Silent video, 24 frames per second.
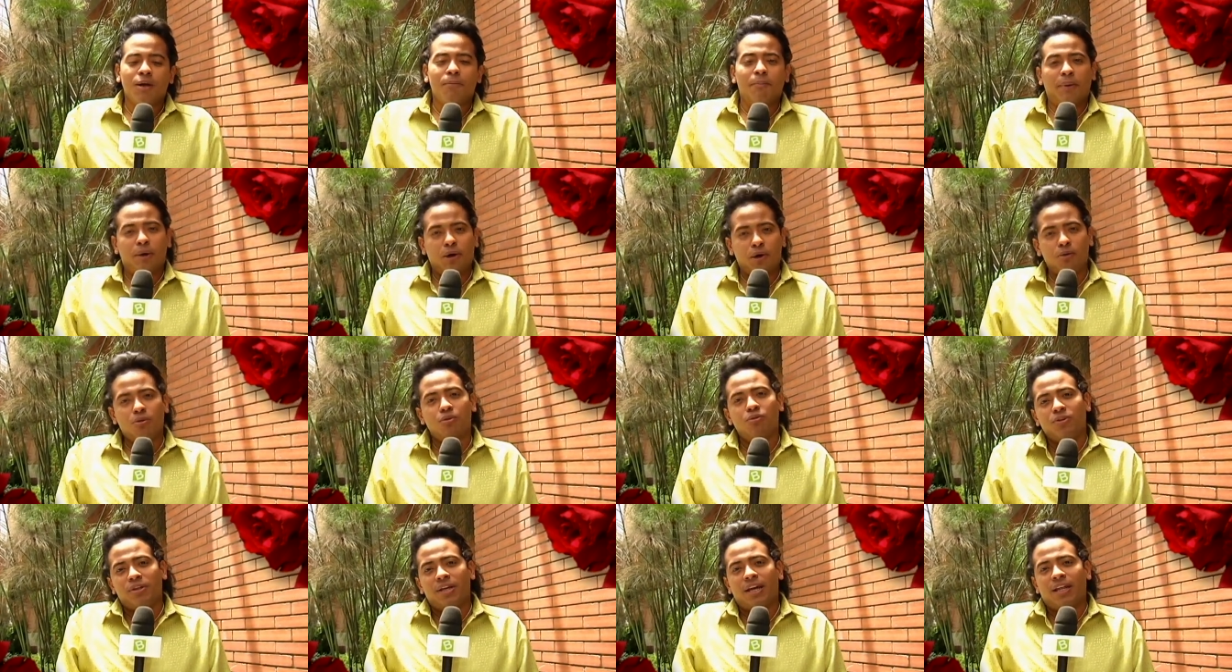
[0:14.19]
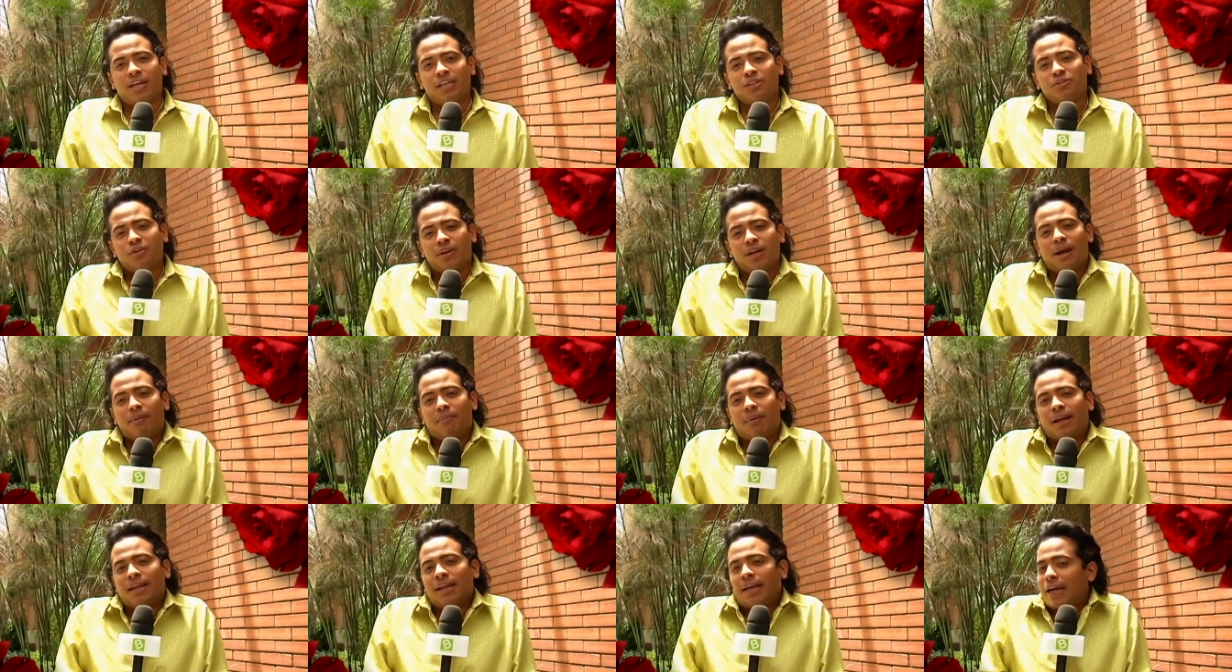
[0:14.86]
Pero hubo un día de esos de
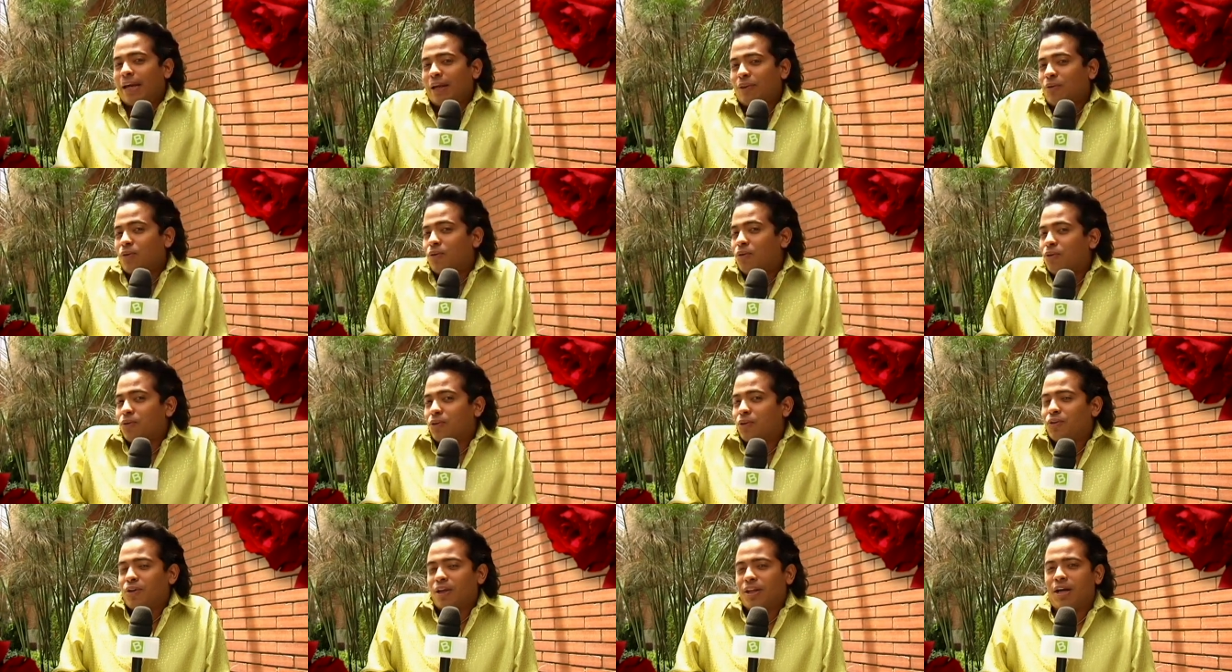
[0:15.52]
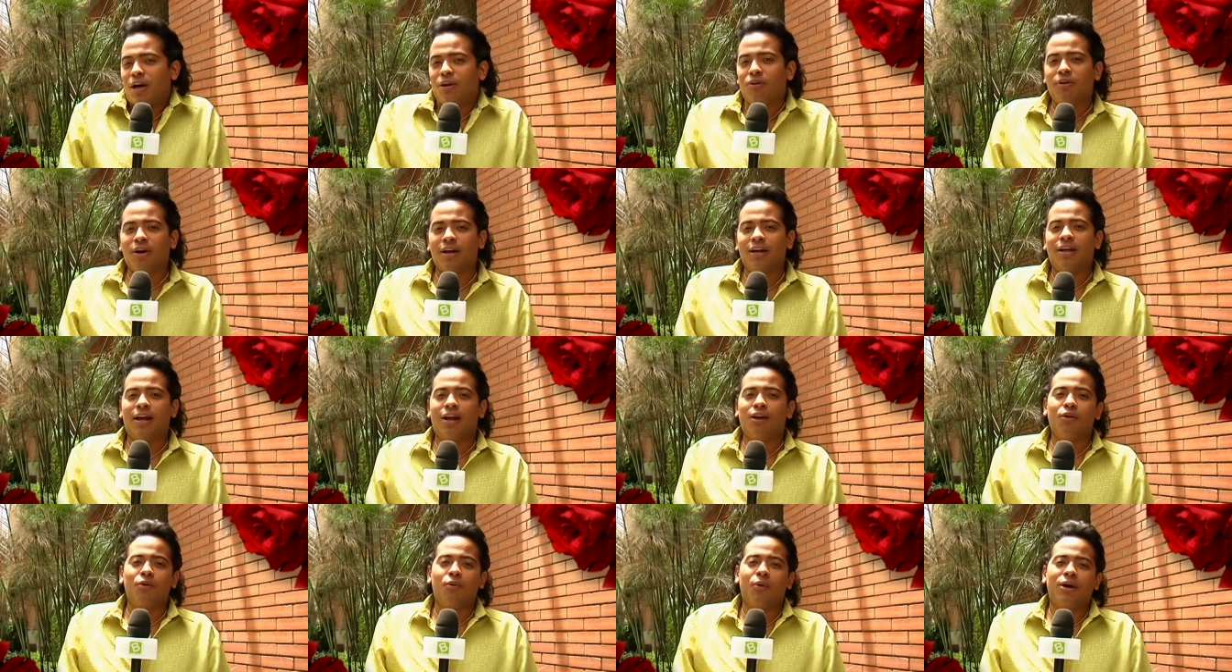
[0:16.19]
la madre que no, no tenía con qué
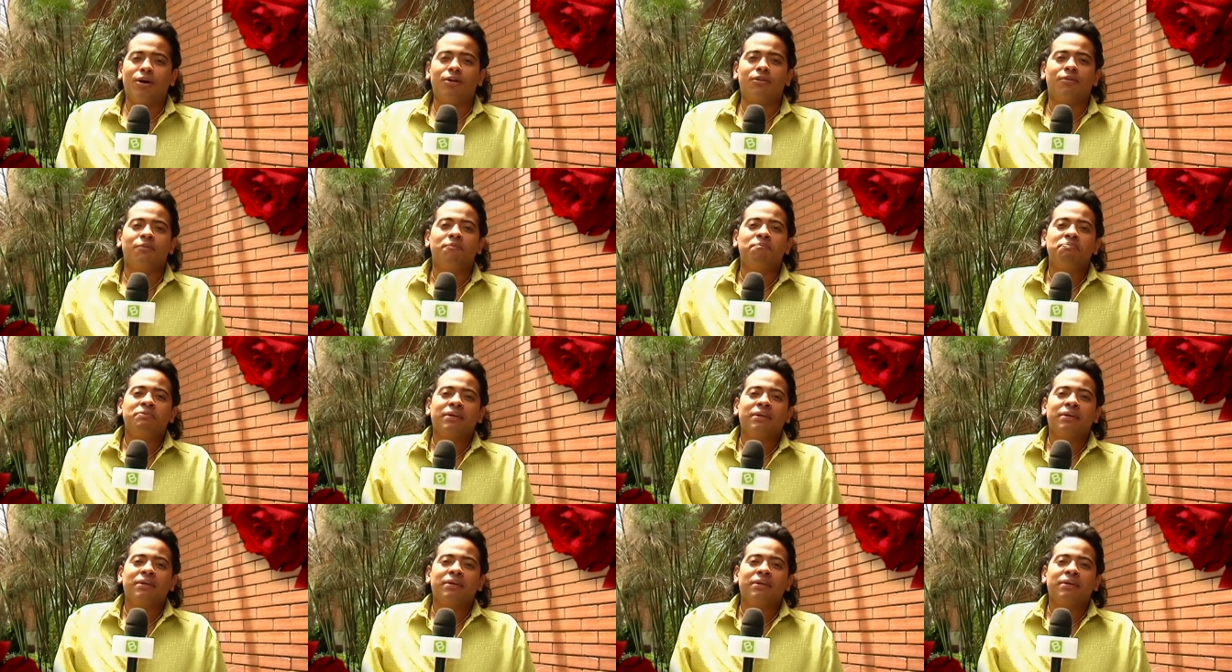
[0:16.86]
darle, y bueno,